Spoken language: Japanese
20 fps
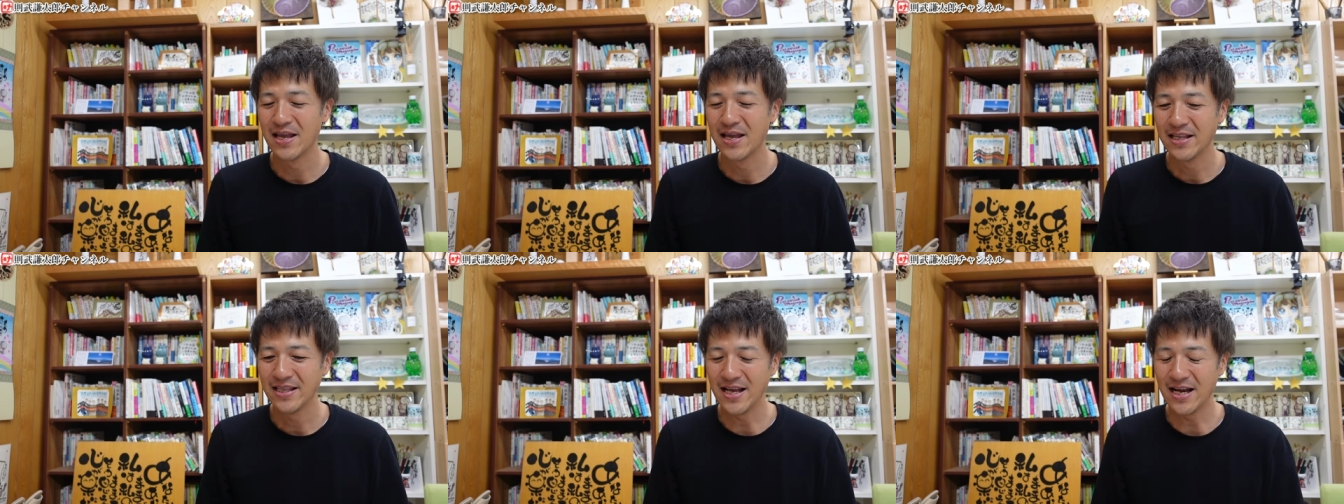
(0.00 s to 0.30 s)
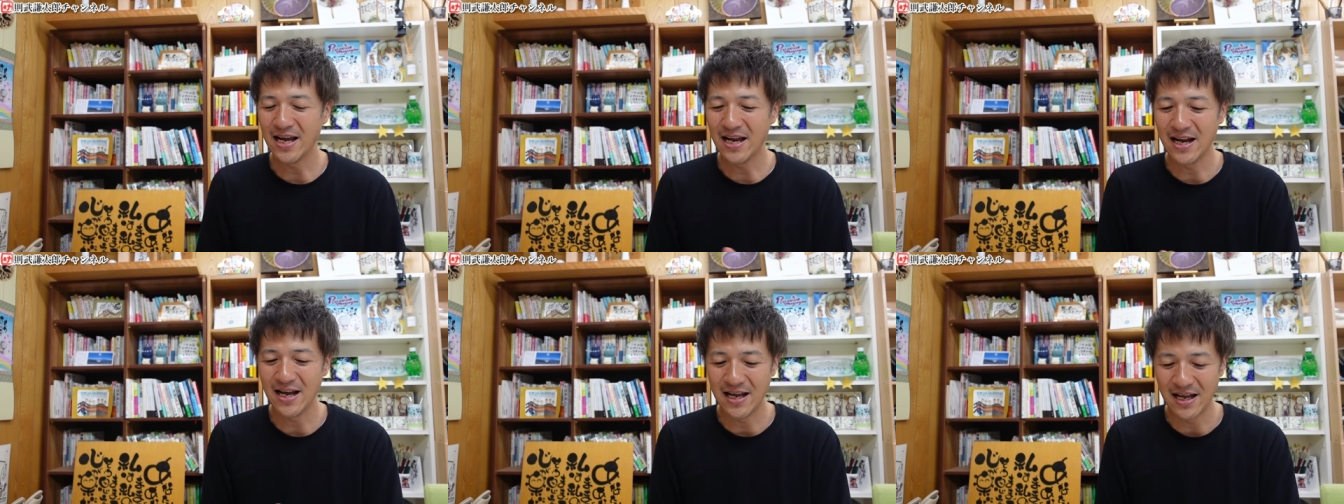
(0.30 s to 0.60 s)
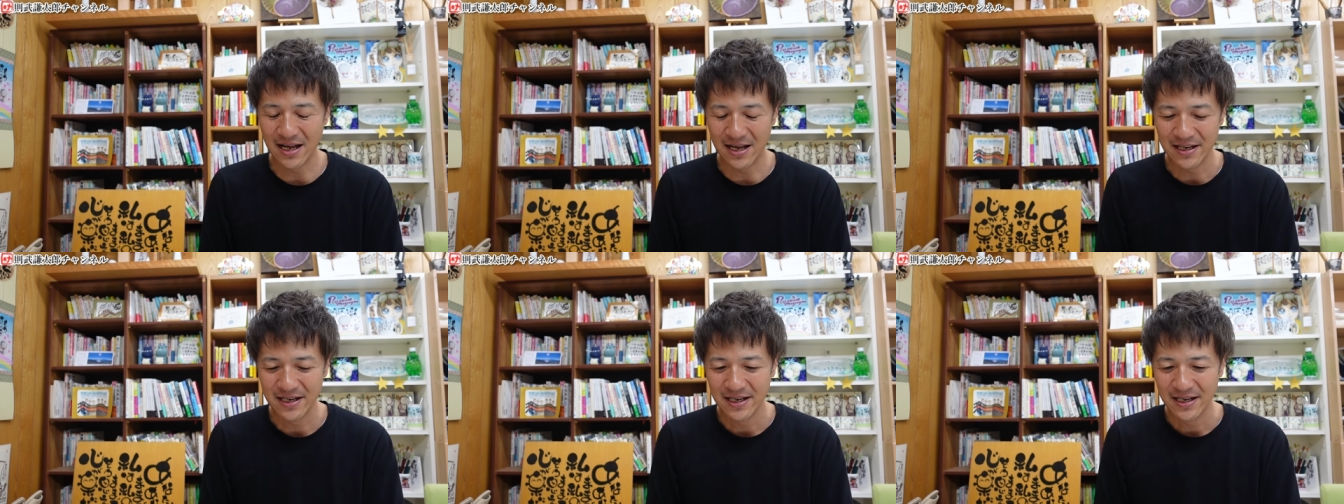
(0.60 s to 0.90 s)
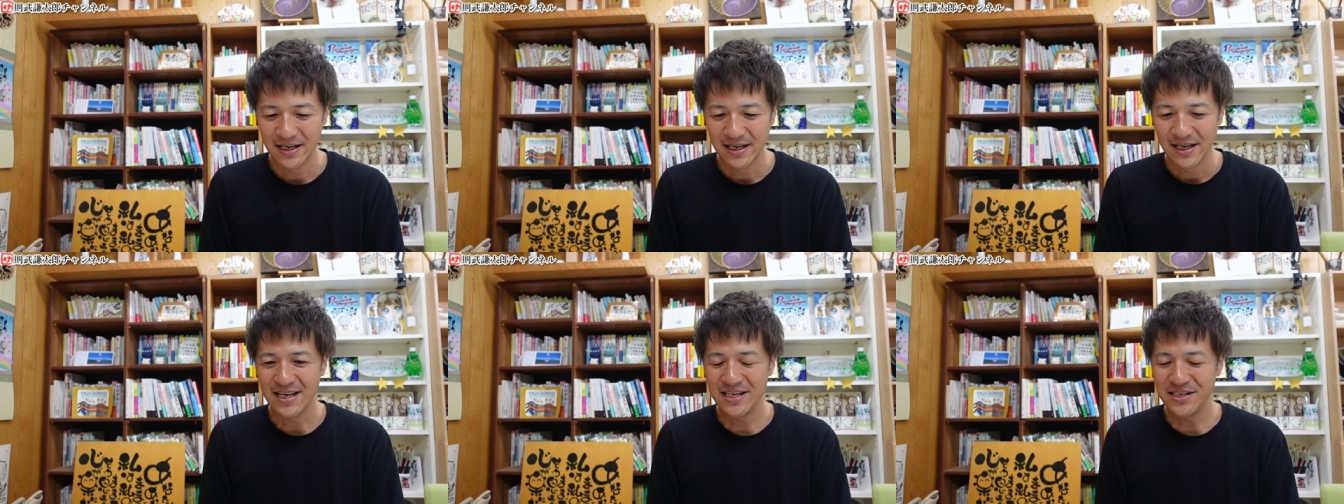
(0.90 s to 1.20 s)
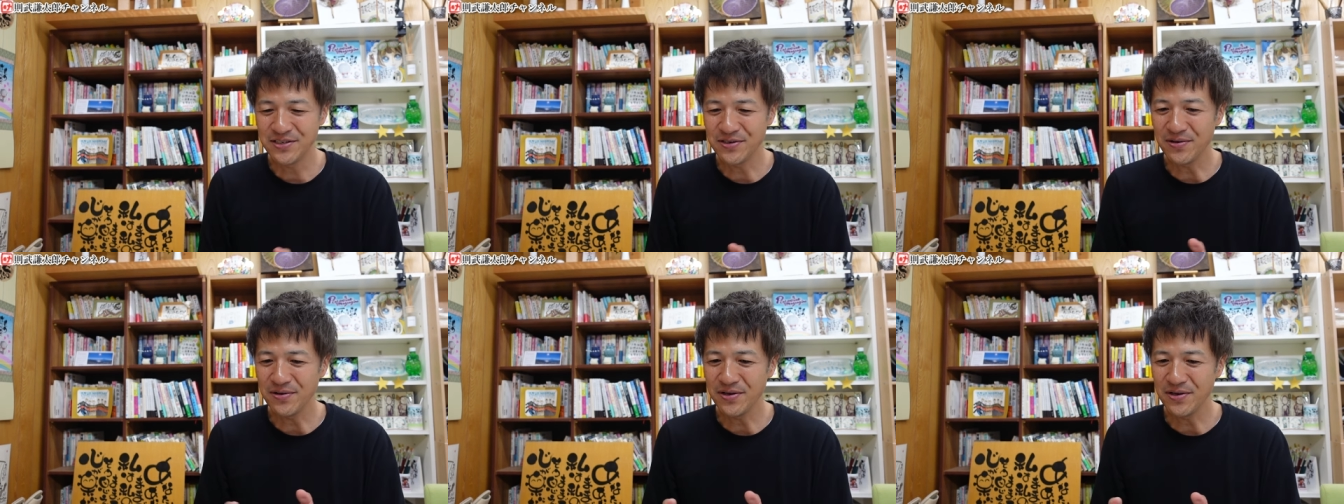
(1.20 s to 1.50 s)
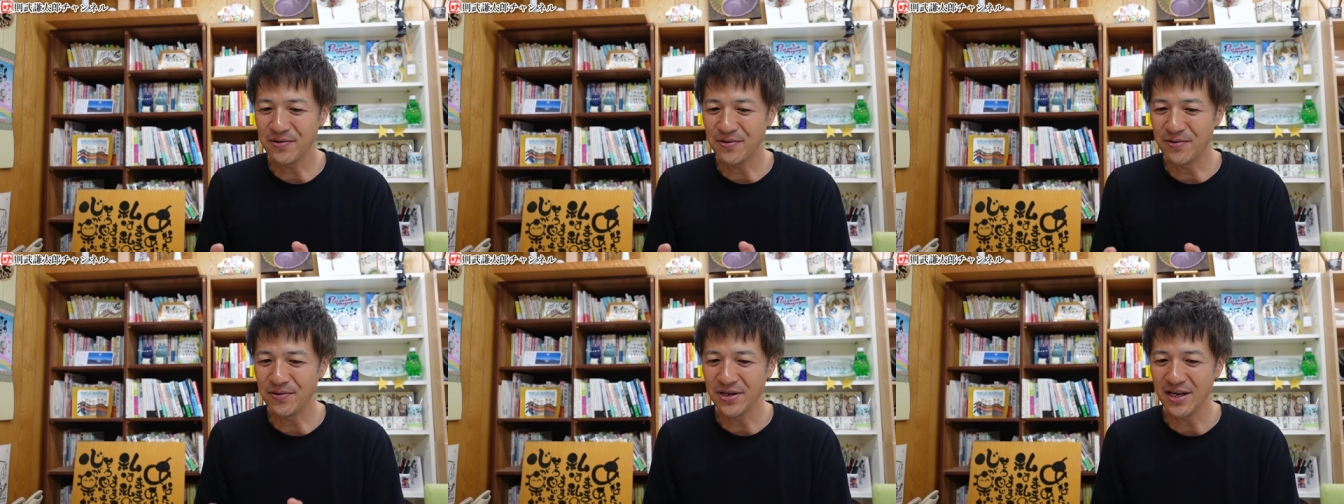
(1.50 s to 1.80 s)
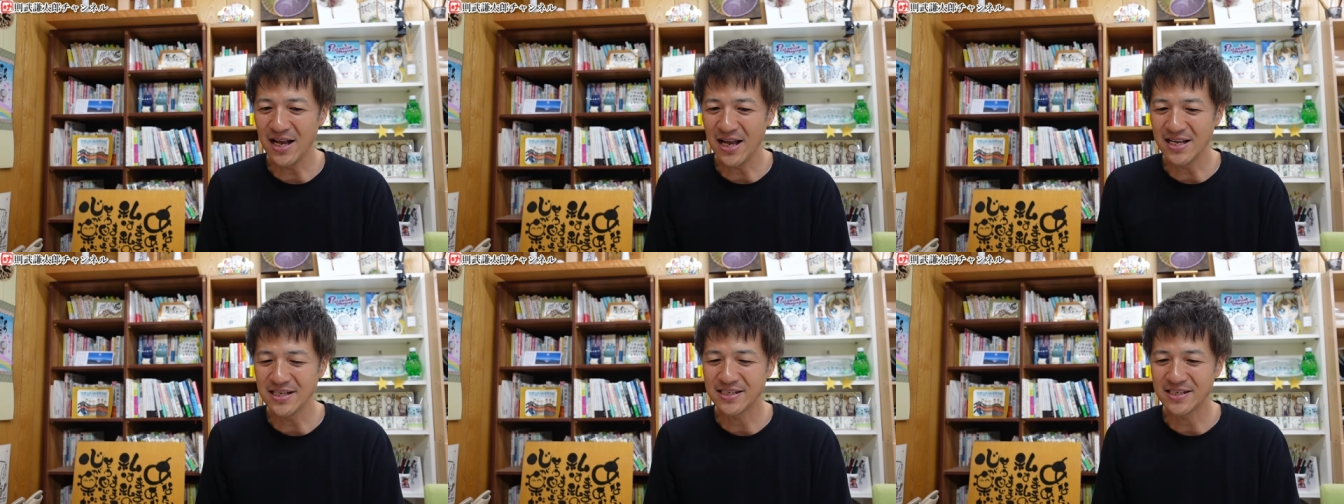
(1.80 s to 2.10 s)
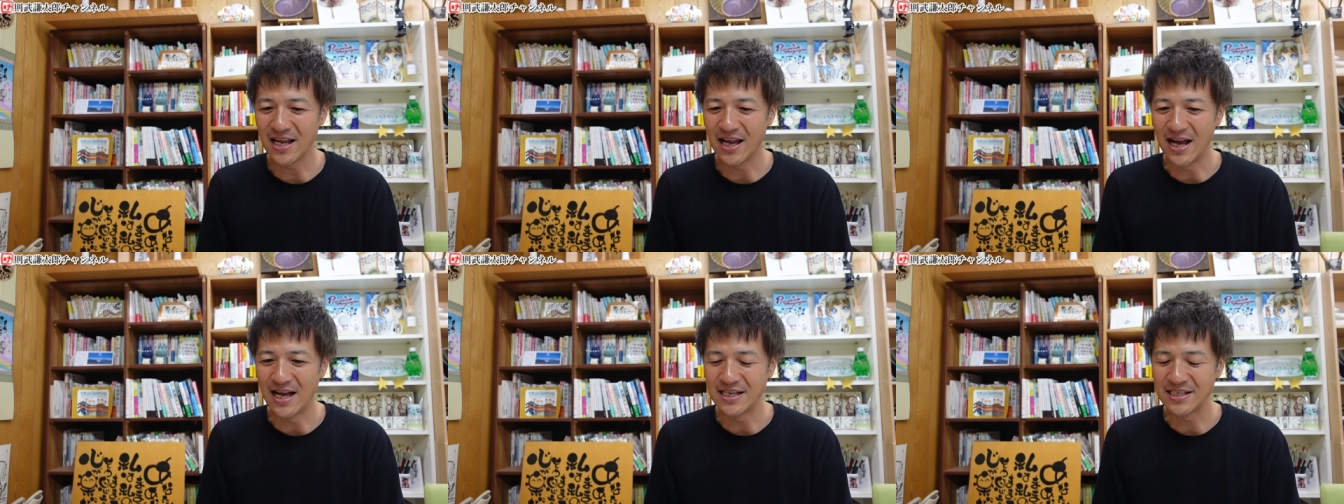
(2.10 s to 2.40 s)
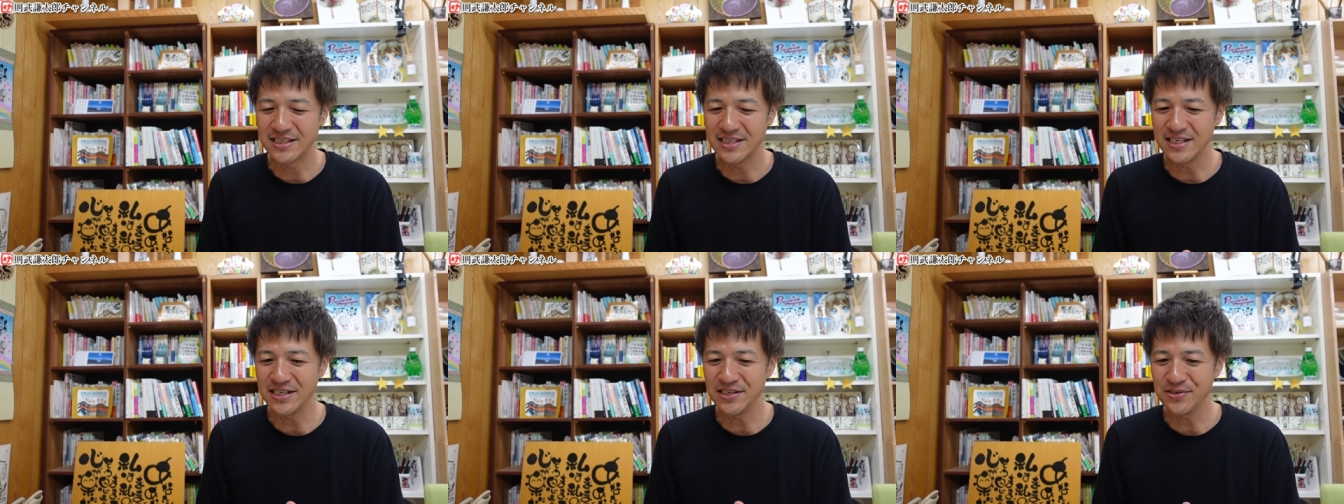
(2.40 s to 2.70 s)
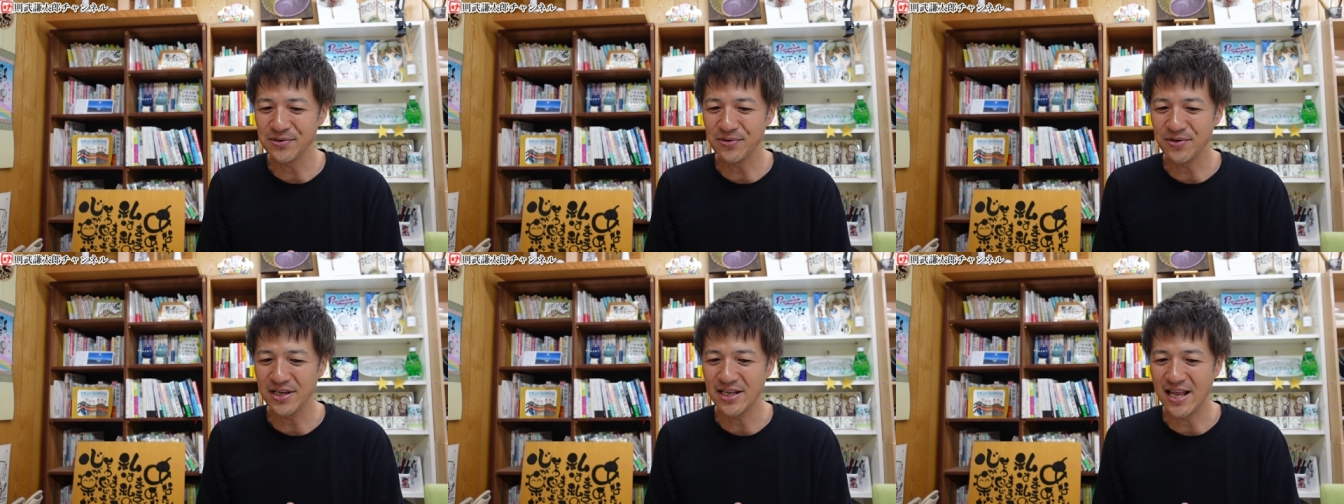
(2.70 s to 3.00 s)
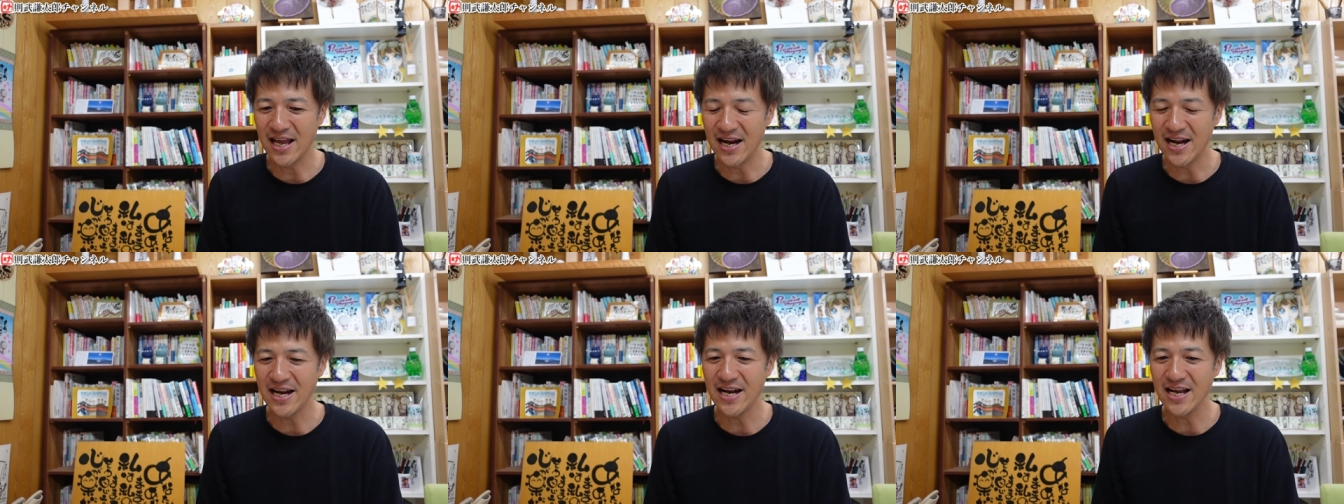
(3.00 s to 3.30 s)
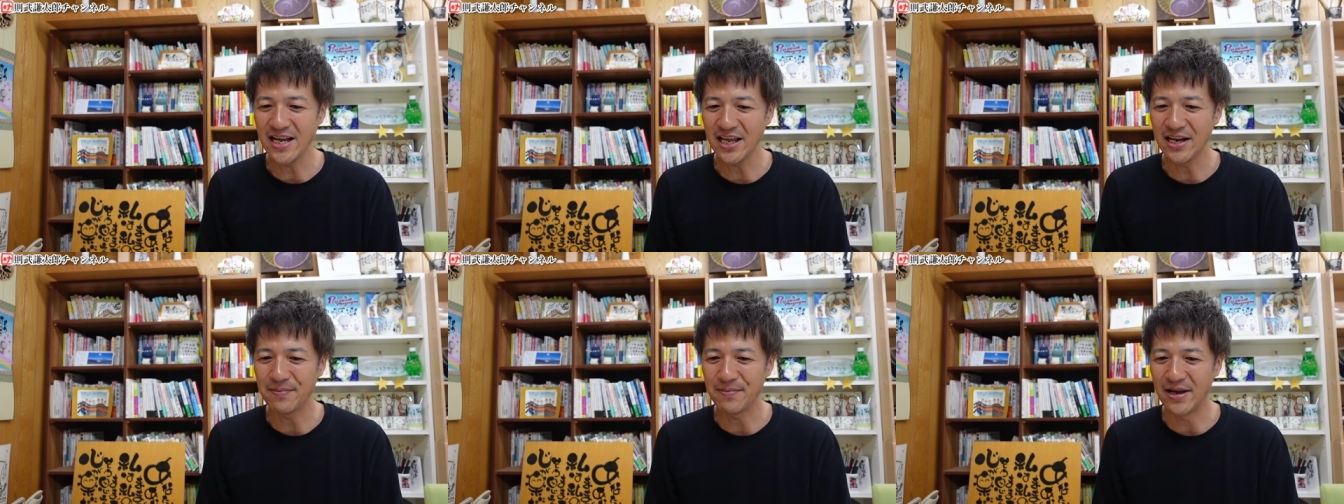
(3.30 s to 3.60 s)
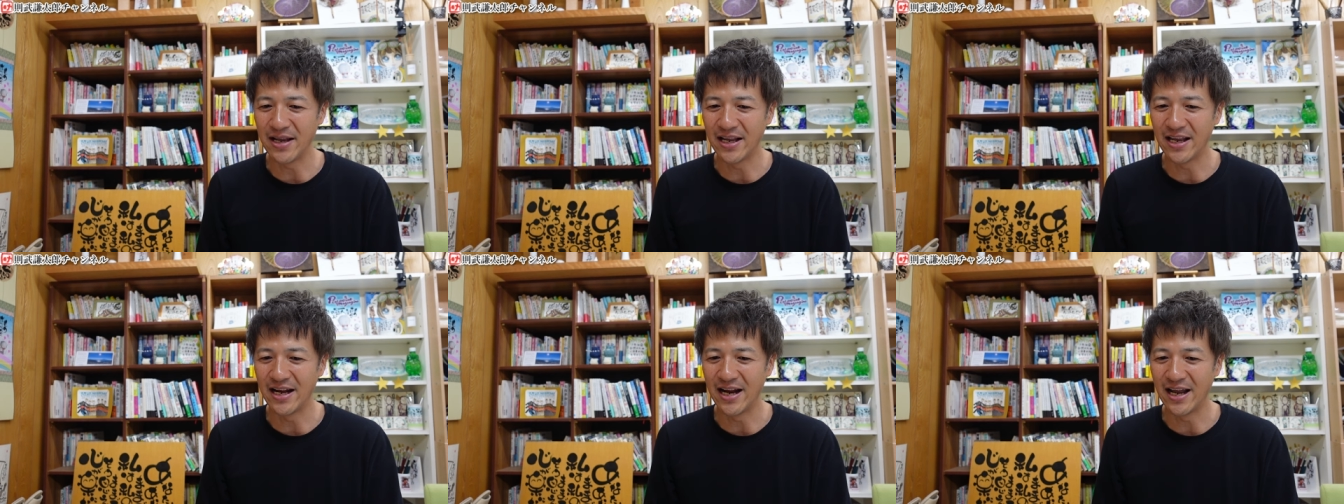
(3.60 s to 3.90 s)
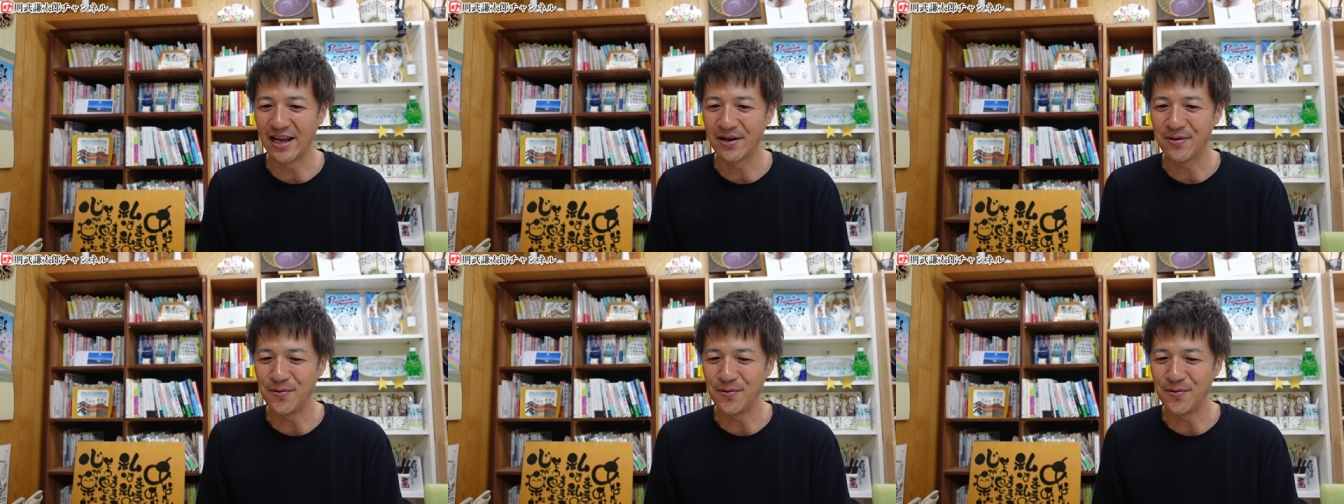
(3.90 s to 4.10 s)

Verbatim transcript: だから非常にここに関しては慎重にならなければいけない。